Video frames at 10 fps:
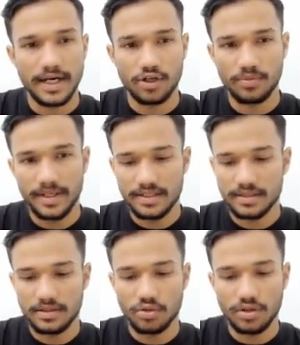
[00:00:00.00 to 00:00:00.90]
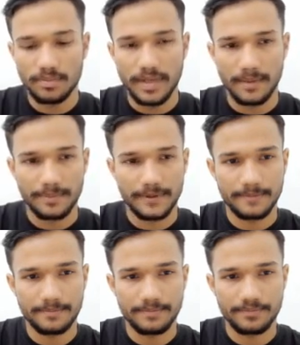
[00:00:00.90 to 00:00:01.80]
आर्ग्यूमेंट्स डॉट
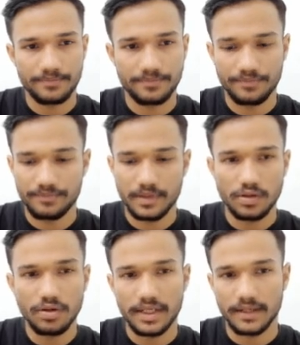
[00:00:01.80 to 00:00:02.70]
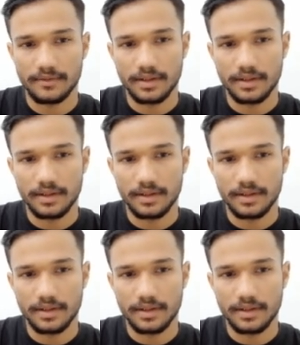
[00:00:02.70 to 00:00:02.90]
मैप ओके